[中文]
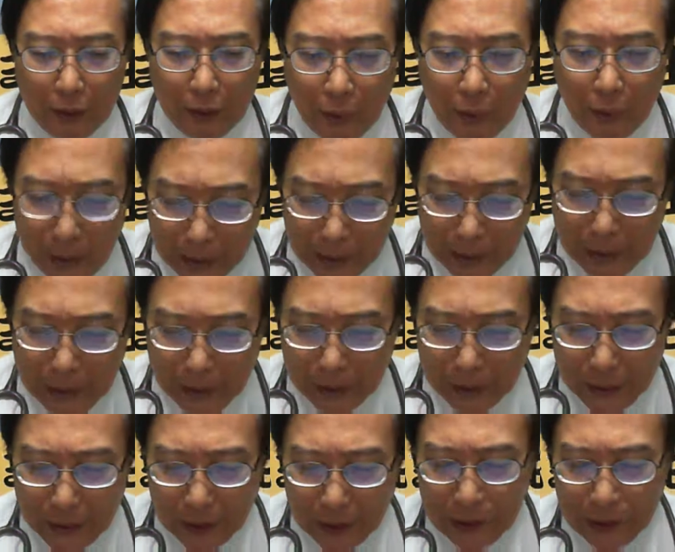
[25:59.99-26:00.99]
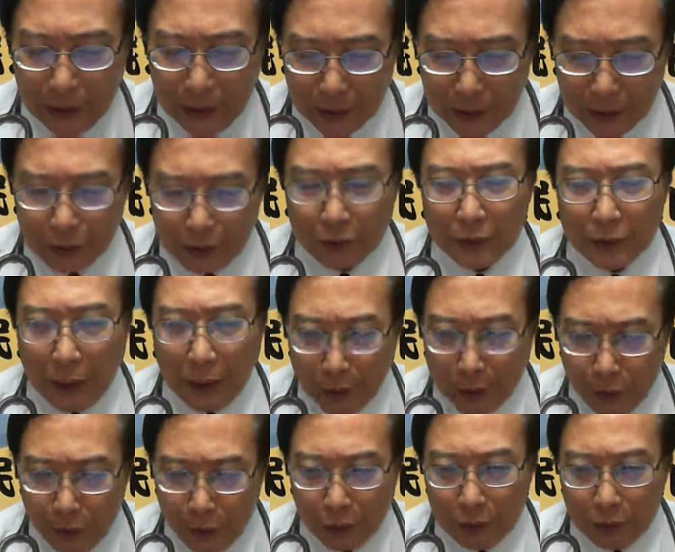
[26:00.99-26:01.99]
阮干那经历着台
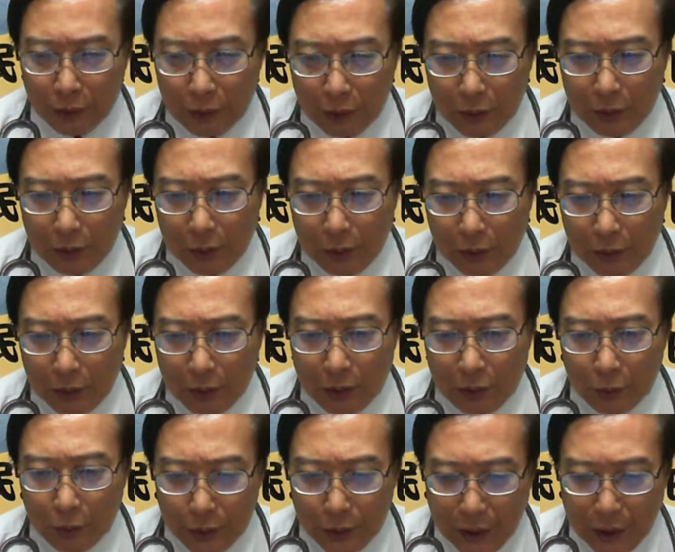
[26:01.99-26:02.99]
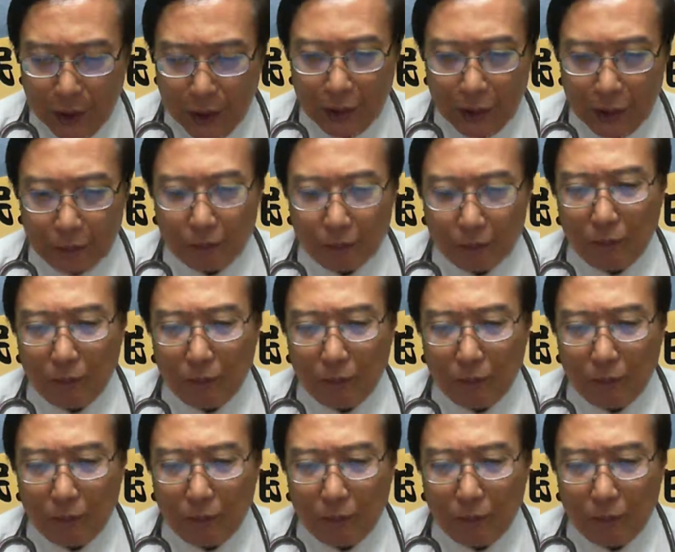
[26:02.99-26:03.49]
中。有一届